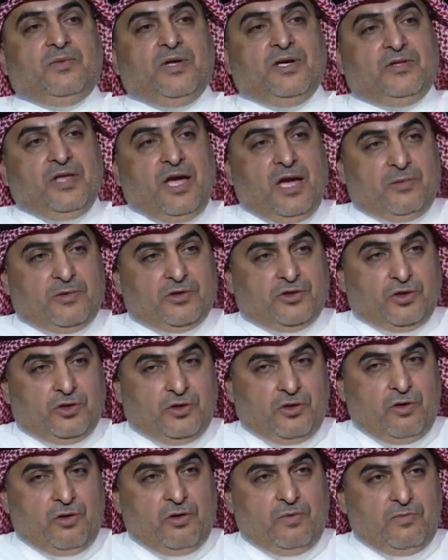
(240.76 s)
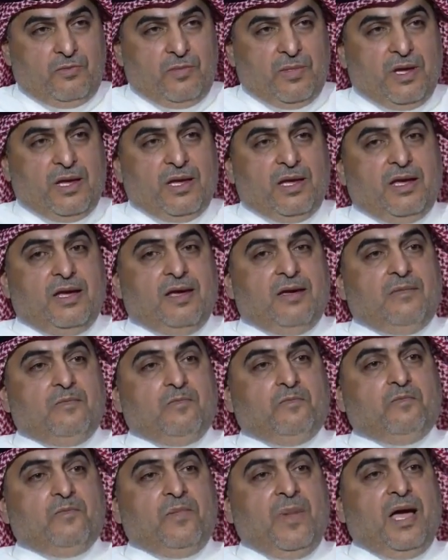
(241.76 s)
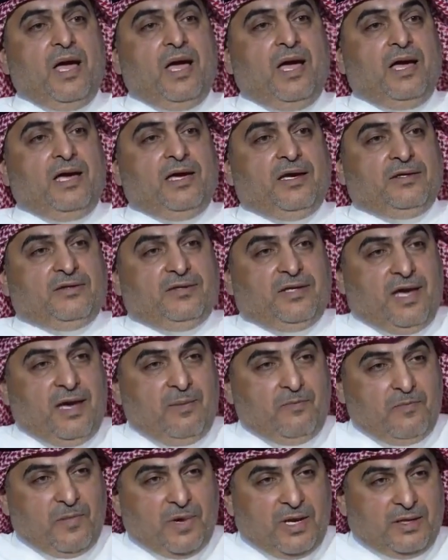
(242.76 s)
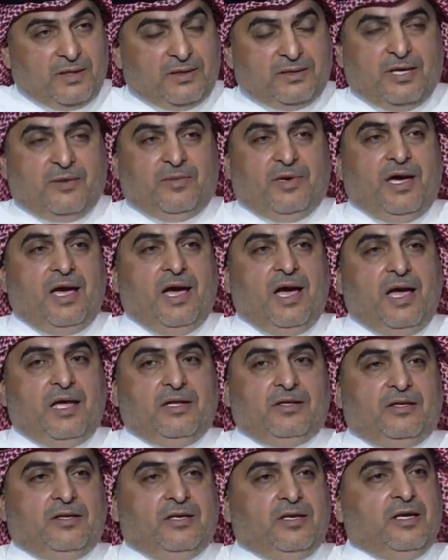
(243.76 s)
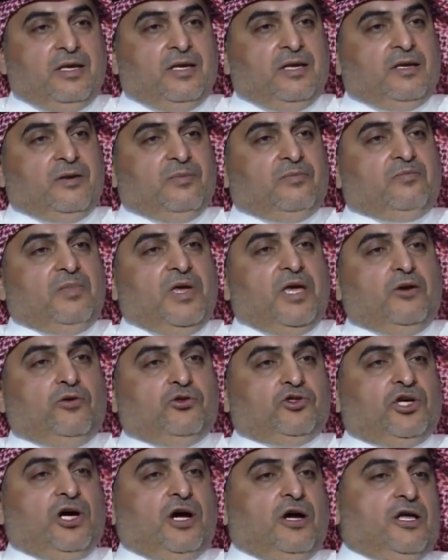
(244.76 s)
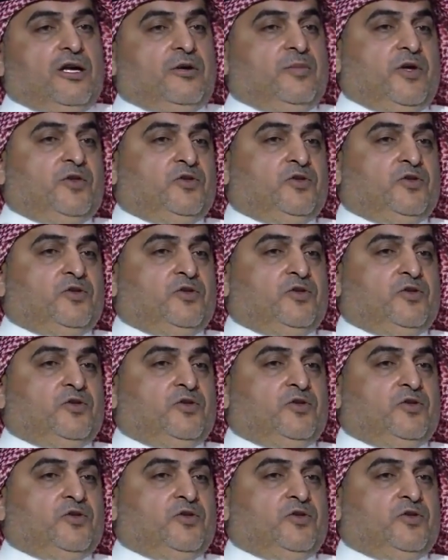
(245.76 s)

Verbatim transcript: البرنامج اليوم ما حيتحمل تبعات بيع وشراء غير